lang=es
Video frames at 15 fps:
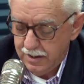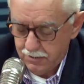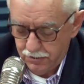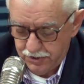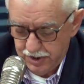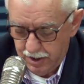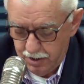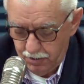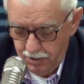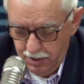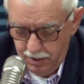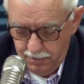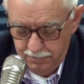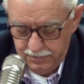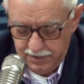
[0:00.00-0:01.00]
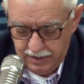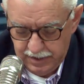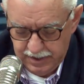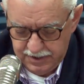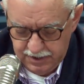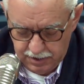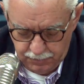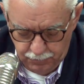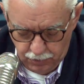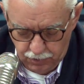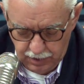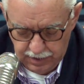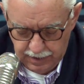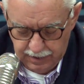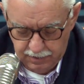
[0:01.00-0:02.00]
Gonzalo, y gracias por
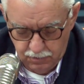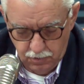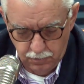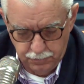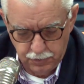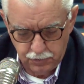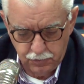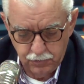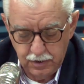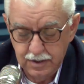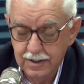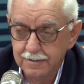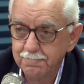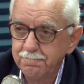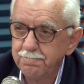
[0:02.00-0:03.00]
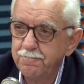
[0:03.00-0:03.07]
la oportunidad.